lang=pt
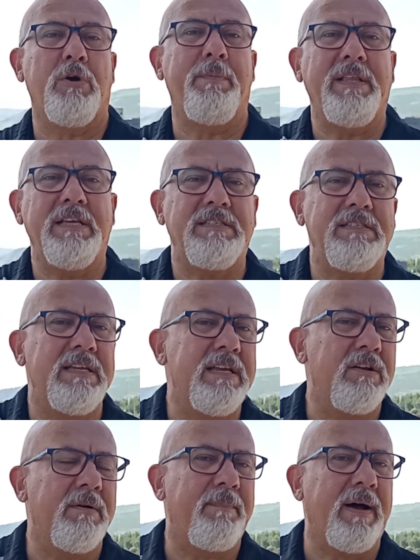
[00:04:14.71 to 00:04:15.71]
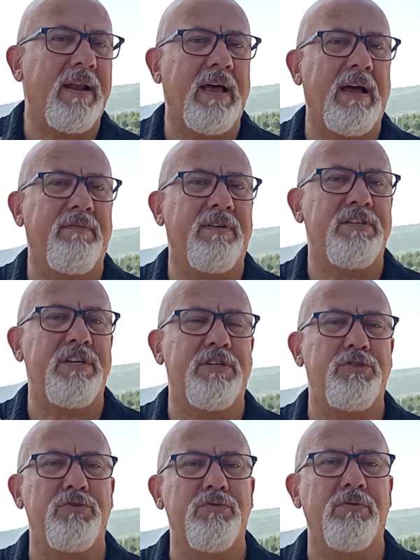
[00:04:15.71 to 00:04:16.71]
Obedeceram a palavra de
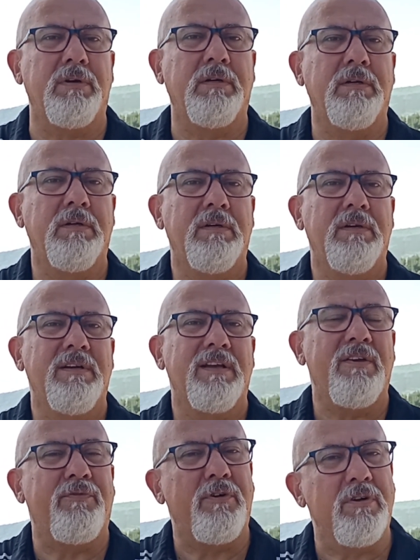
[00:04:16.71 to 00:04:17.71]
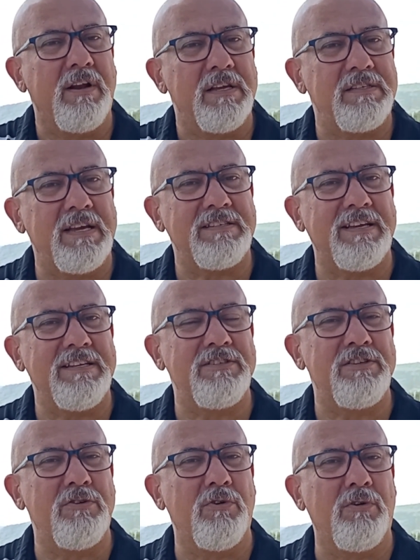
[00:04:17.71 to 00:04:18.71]
Yeshua e foram lançar as
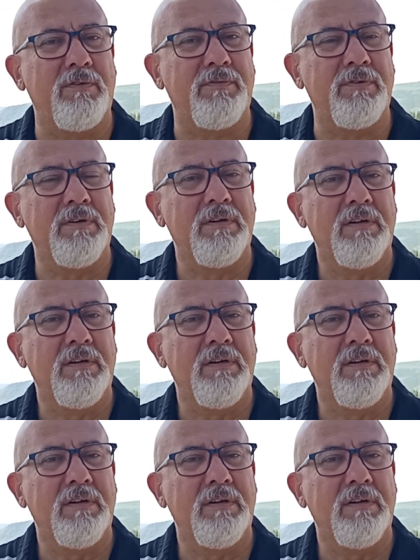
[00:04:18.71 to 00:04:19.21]
redes de novo.